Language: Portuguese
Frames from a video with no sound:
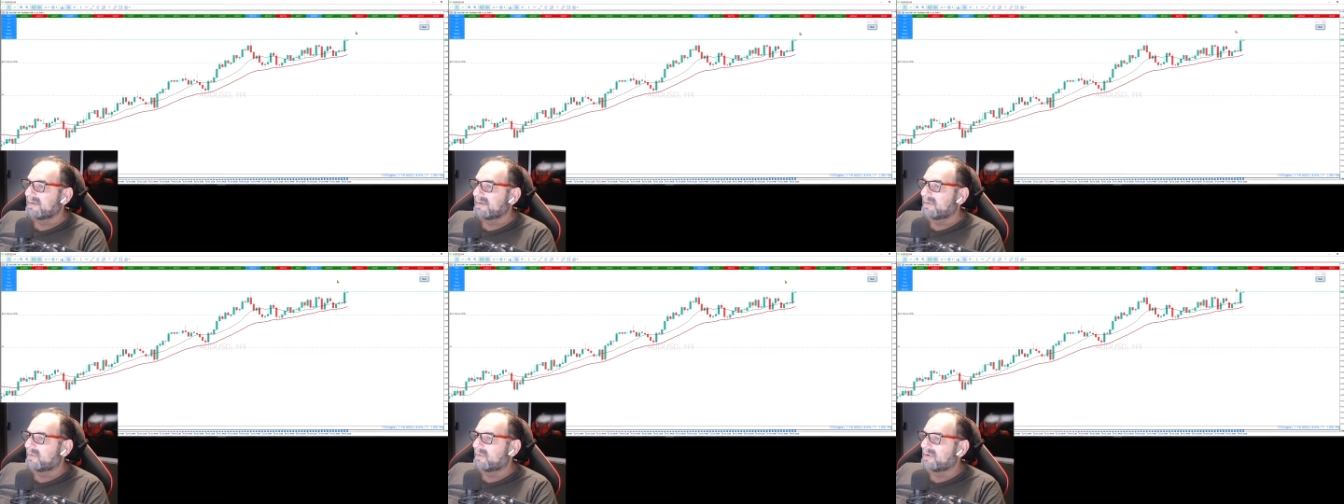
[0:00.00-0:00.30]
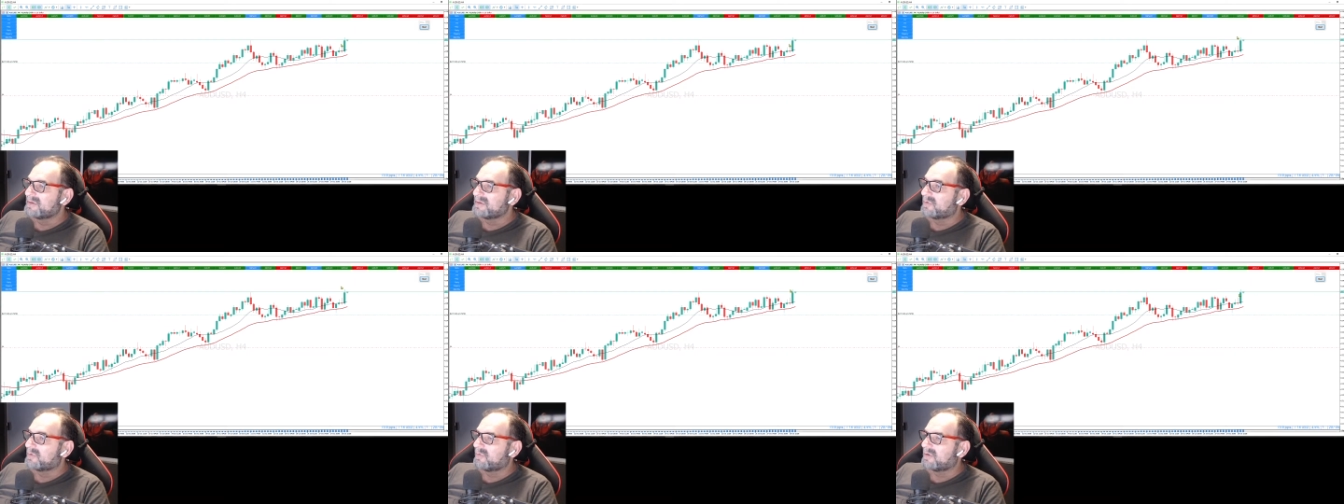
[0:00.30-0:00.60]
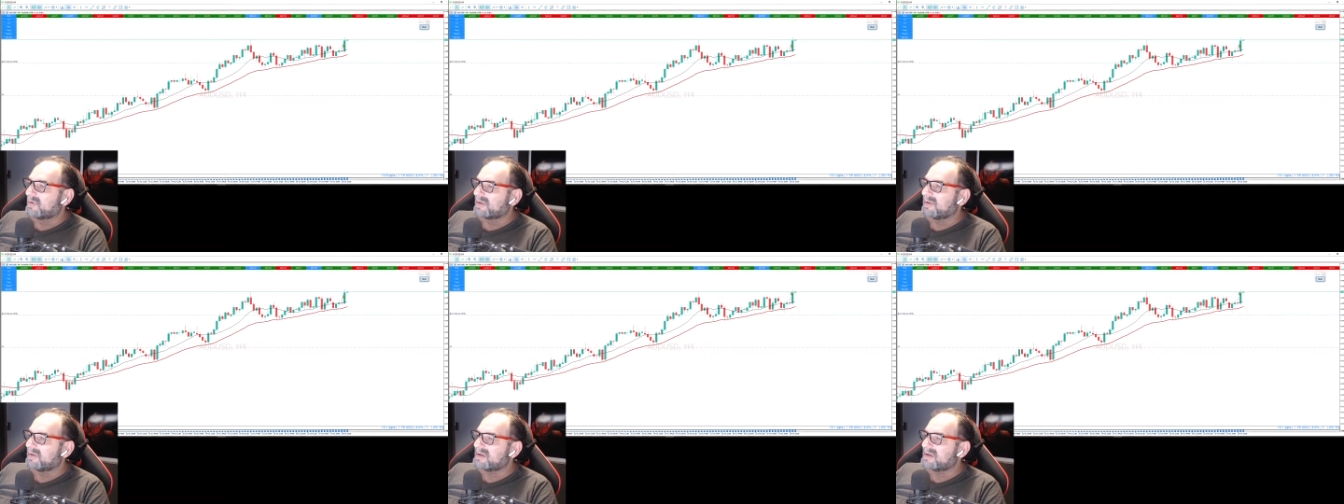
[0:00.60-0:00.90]
ontem
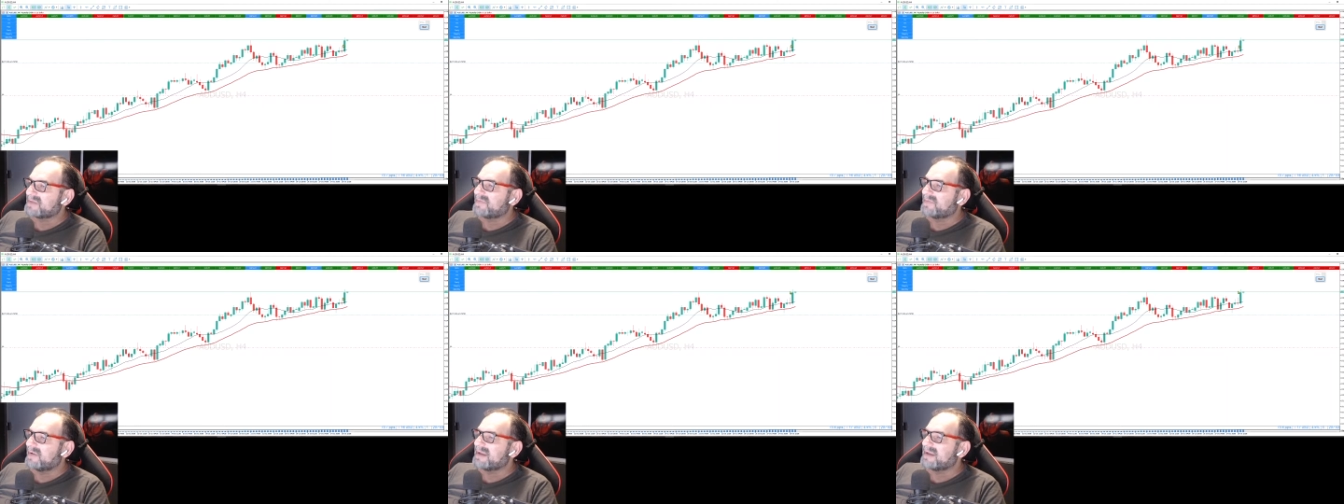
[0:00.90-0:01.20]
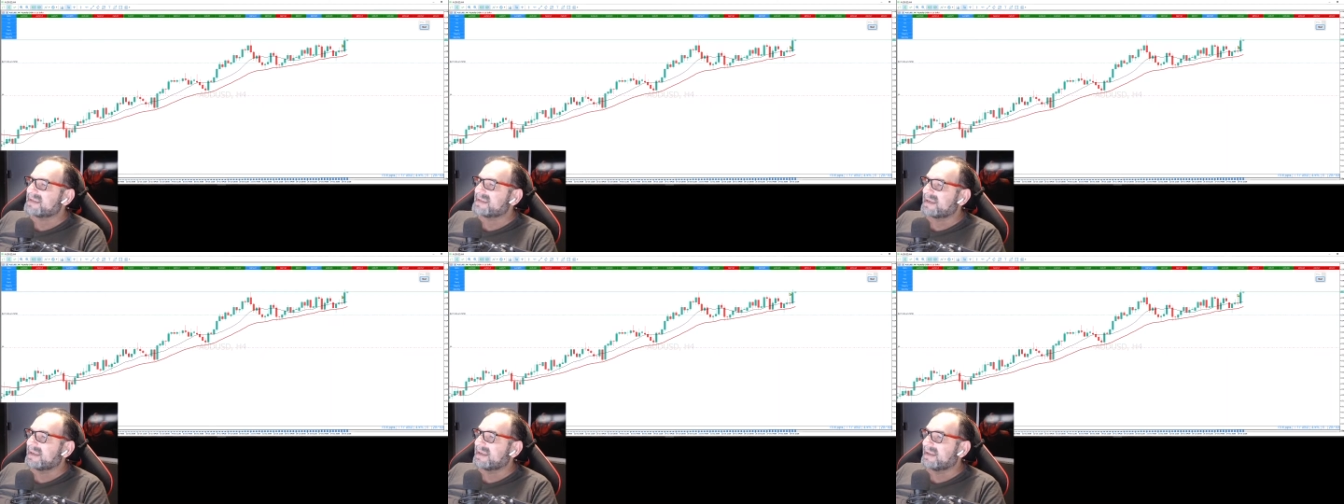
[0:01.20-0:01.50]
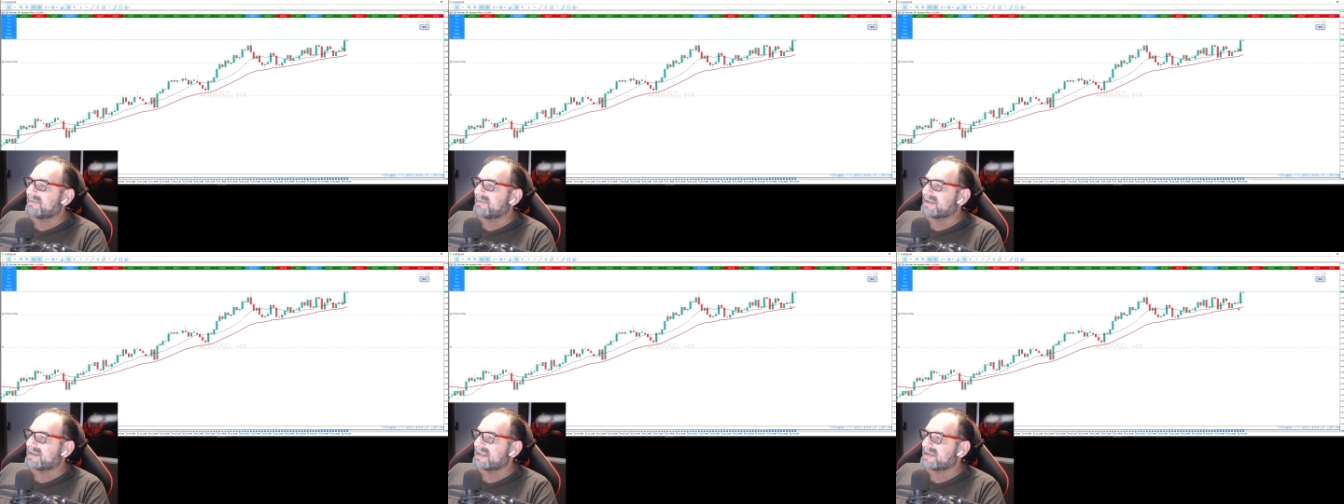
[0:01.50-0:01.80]
ontem eu acho que foi esse aqui,
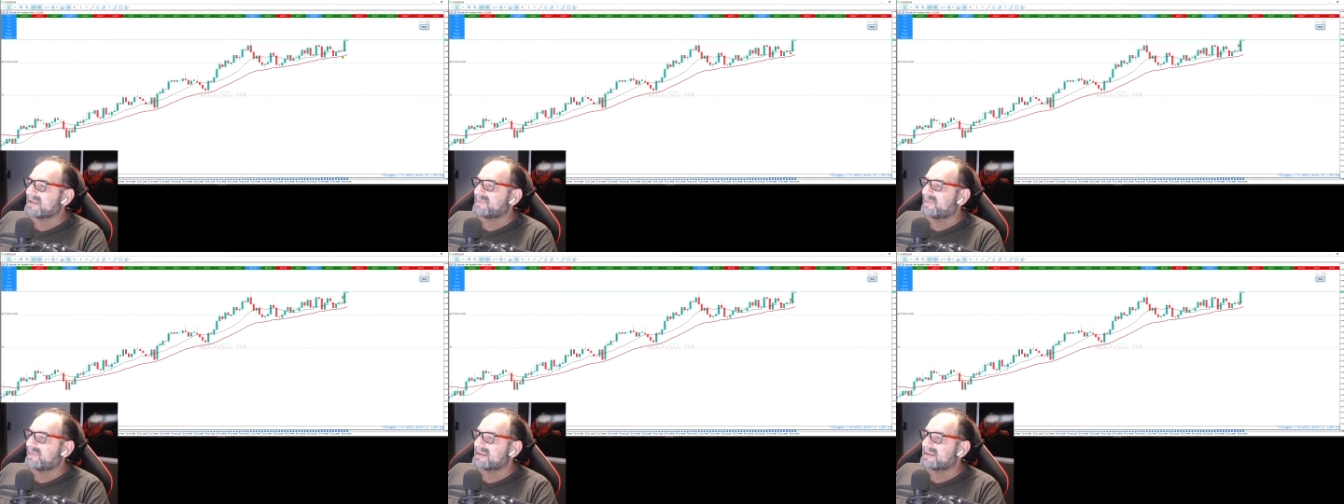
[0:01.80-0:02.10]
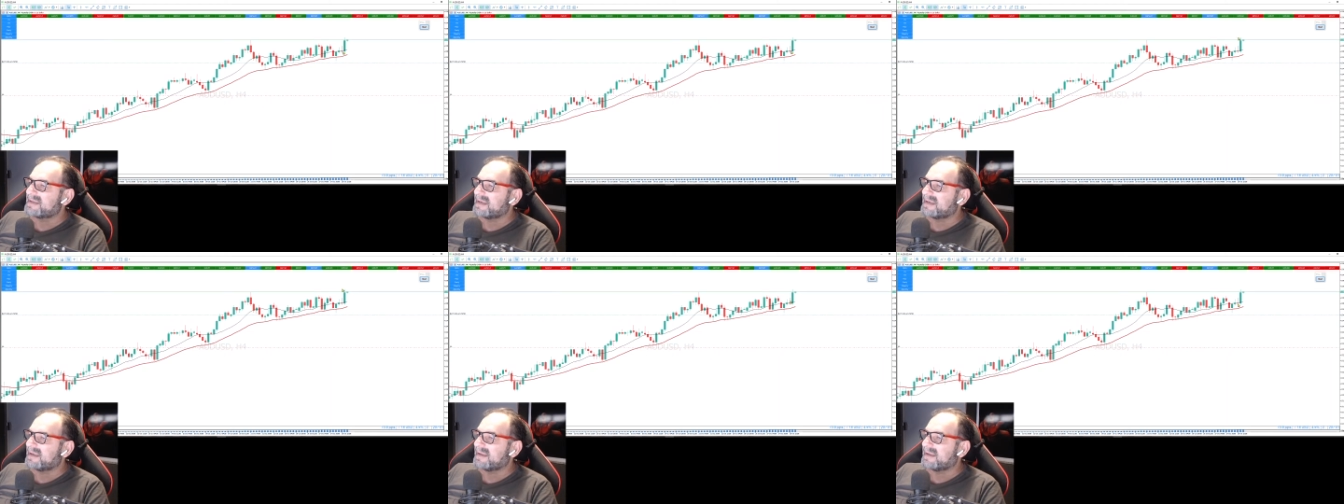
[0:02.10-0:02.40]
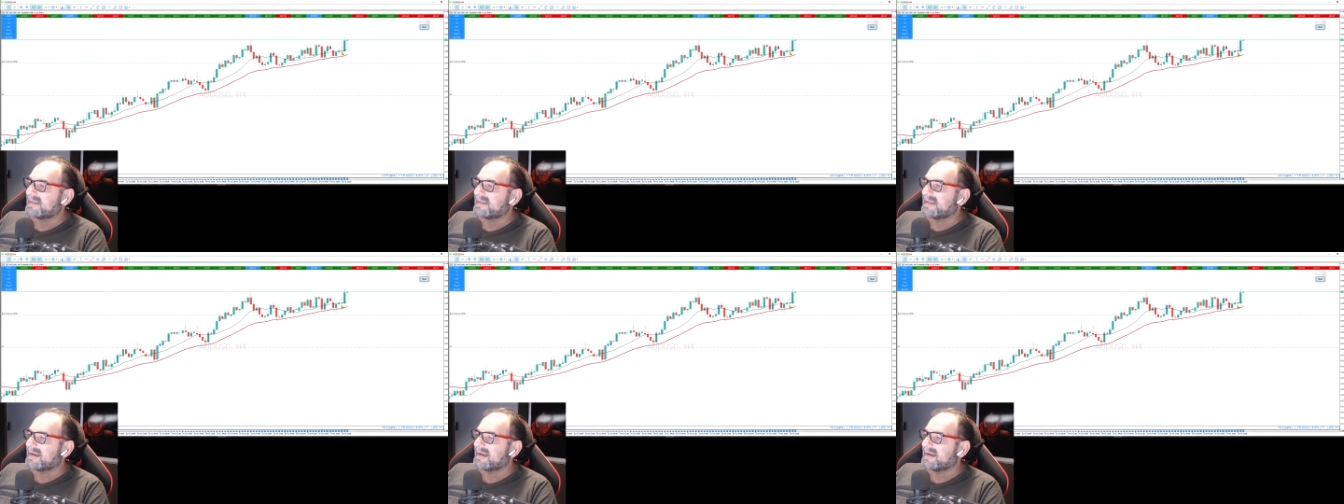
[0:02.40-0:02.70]
na verdade, foi esse
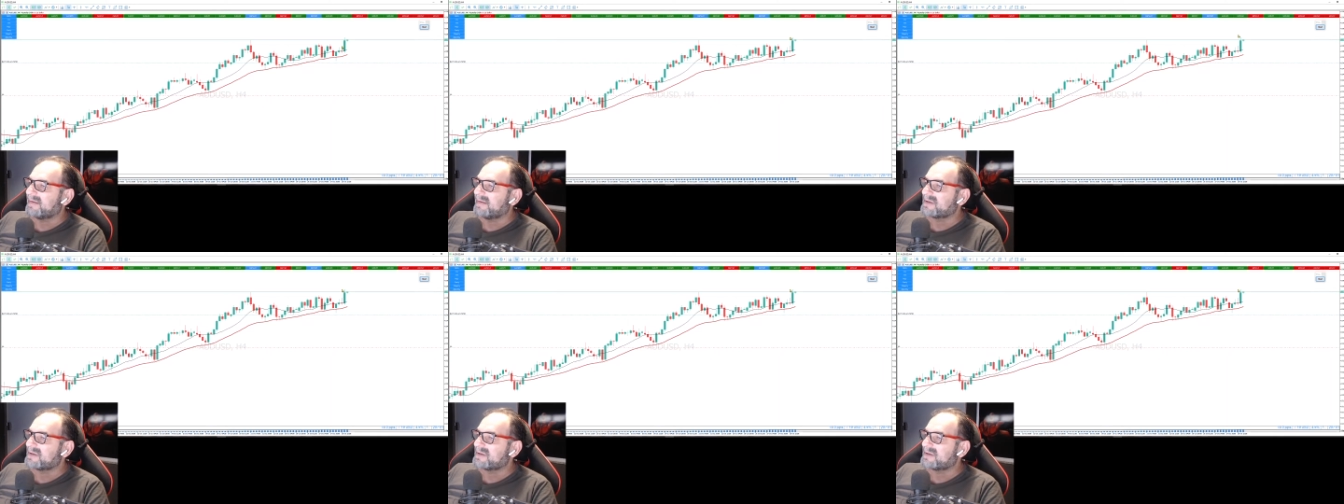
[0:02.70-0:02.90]
aqui, tá?